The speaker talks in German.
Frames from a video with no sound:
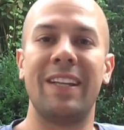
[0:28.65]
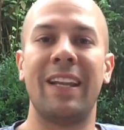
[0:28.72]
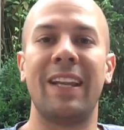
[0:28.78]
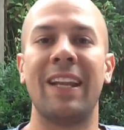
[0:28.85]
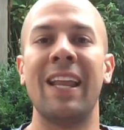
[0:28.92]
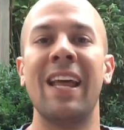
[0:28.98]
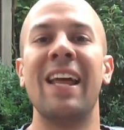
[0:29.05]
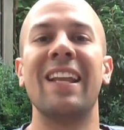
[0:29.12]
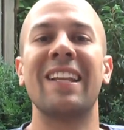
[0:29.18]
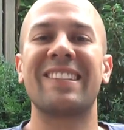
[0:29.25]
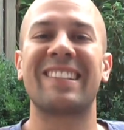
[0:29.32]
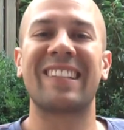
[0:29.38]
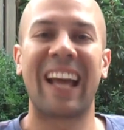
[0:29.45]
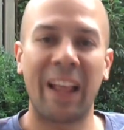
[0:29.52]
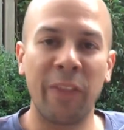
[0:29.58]
den
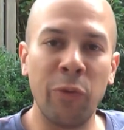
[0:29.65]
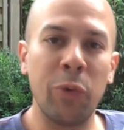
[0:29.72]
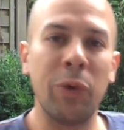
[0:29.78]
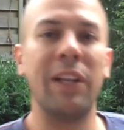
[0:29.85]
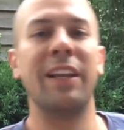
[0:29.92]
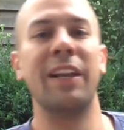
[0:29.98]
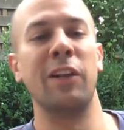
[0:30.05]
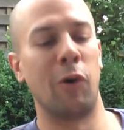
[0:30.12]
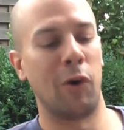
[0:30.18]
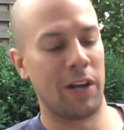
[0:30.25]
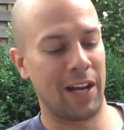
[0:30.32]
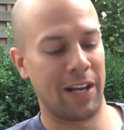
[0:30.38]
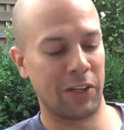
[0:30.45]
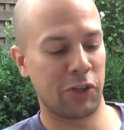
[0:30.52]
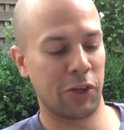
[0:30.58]
Tranduil, den
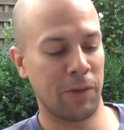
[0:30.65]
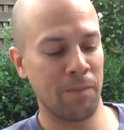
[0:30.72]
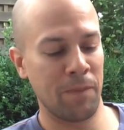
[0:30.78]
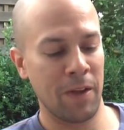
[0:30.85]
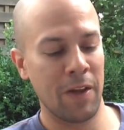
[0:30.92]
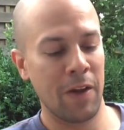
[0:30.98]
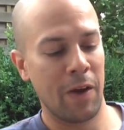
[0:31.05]
neuen, anschauen.